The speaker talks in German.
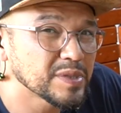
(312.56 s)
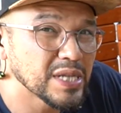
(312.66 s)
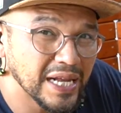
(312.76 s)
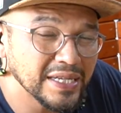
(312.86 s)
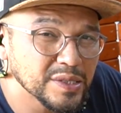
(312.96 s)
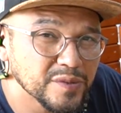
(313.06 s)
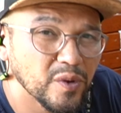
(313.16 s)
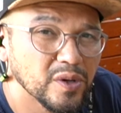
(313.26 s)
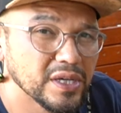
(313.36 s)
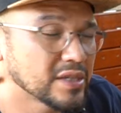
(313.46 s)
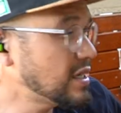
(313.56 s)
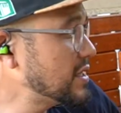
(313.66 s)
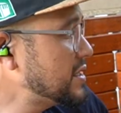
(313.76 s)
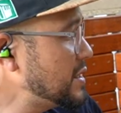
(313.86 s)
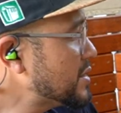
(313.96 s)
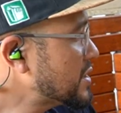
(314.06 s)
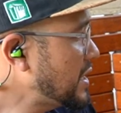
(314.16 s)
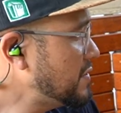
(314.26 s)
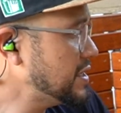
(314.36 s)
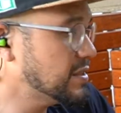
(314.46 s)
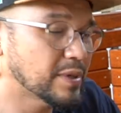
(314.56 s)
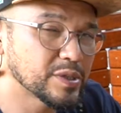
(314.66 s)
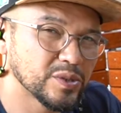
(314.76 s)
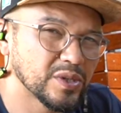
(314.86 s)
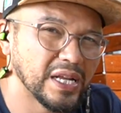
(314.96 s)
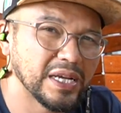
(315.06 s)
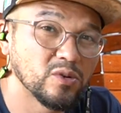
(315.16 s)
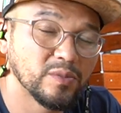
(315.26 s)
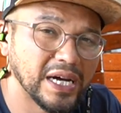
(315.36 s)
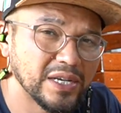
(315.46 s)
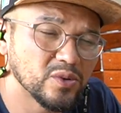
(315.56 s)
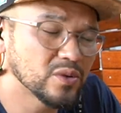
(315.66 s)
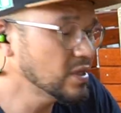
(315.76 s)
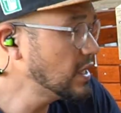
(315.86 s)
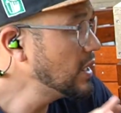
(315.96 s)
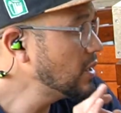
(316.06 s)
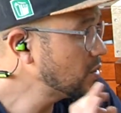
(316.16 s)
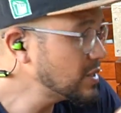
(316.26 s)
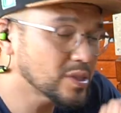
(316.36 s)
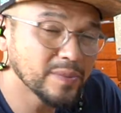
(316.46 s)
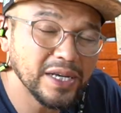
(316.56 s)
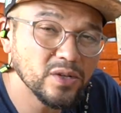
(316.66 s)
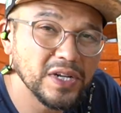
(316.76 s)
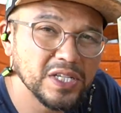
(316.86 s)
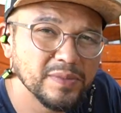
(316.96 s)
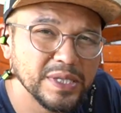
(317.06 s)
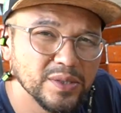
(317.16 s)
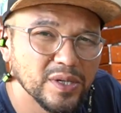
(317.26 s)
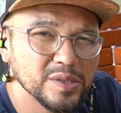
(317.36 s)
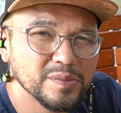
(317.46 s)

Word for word: ein bisschen anders vorgehen, denn diese Steinfläche braucht so eine kleine Umrandung. Und diese Umrandung werde ich mir jetzt noch aus